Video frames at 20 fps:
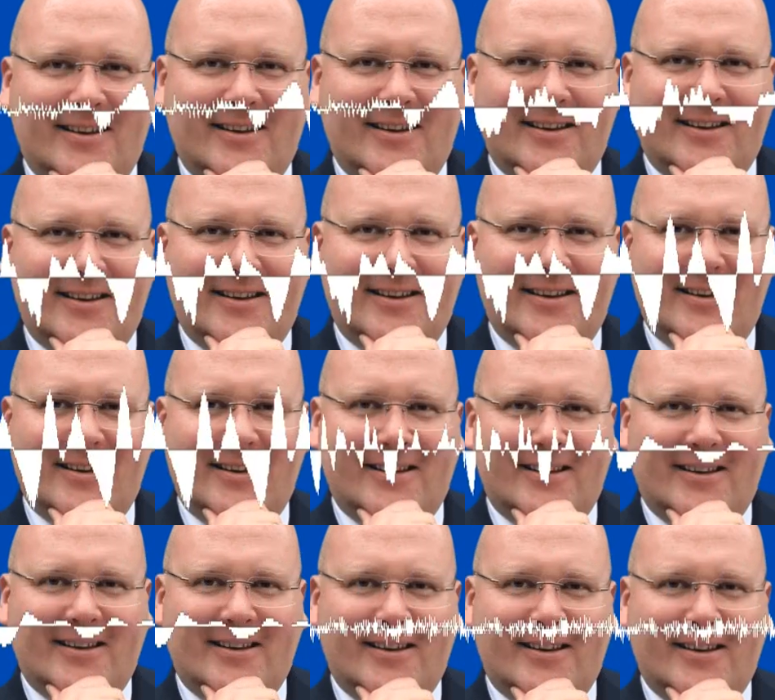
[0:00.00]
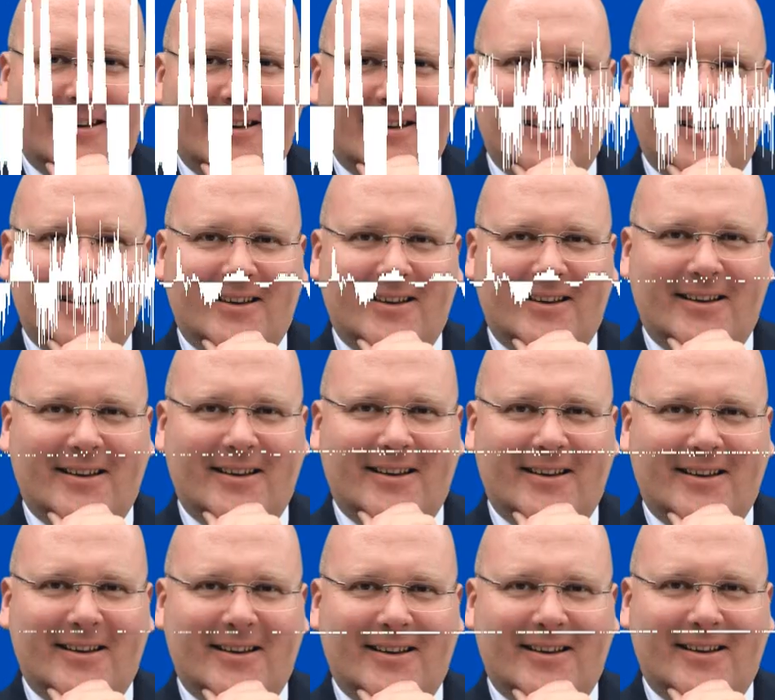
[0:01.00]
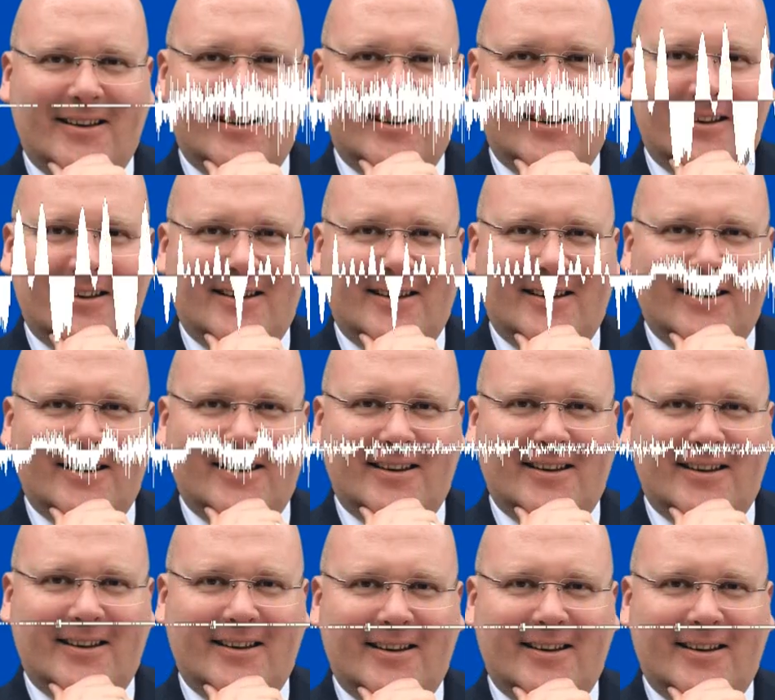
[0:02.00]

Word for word: für Ihre Familie. Und ich wünsche, dass wir uns